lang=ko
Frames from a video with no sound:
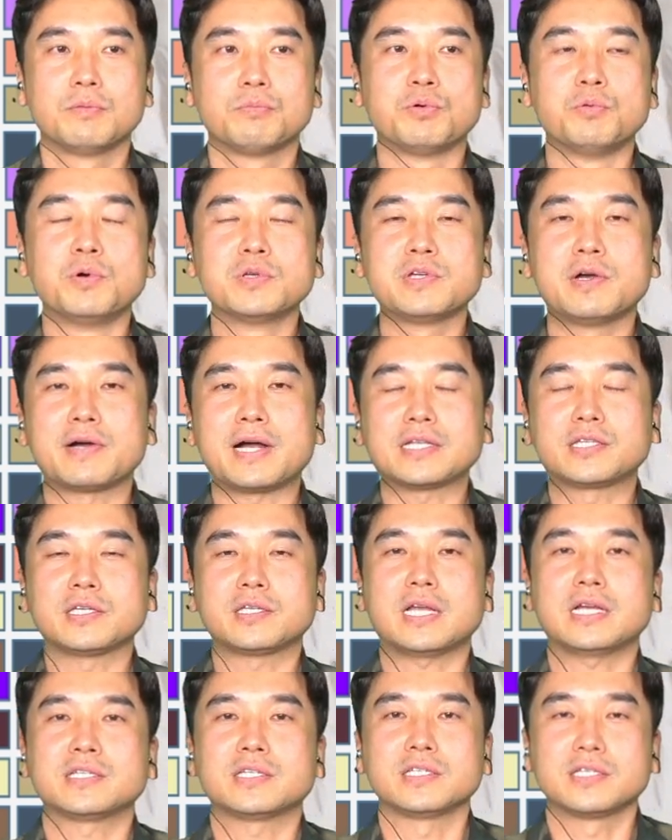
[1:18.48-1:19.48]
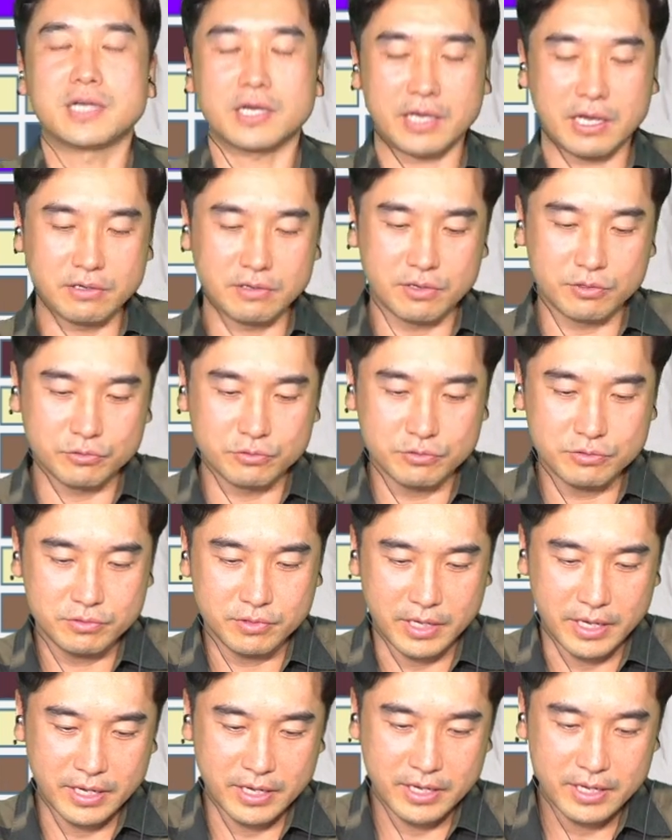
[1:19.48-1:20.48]
맞아요. 부모님과 같이 사시니까 캥거루.
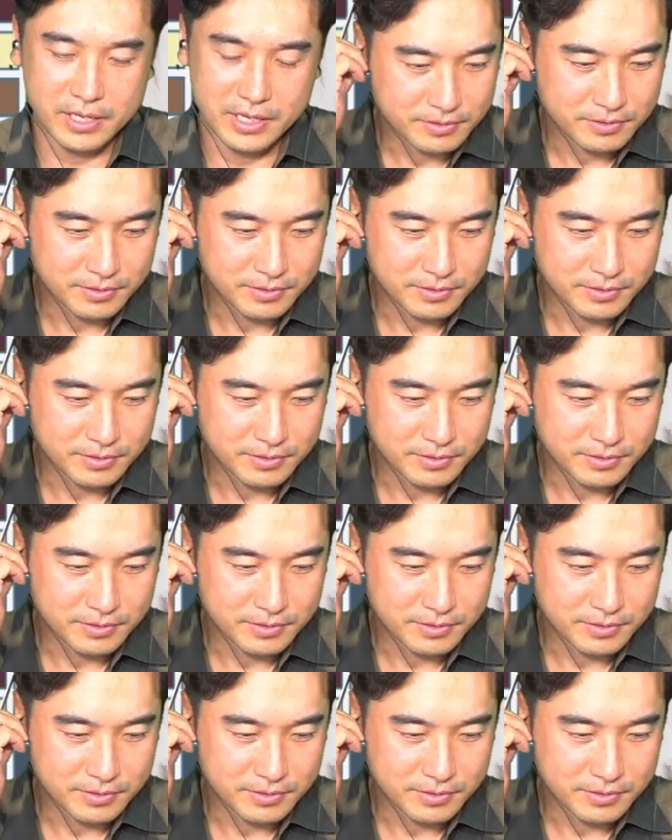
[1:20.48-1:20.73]
예.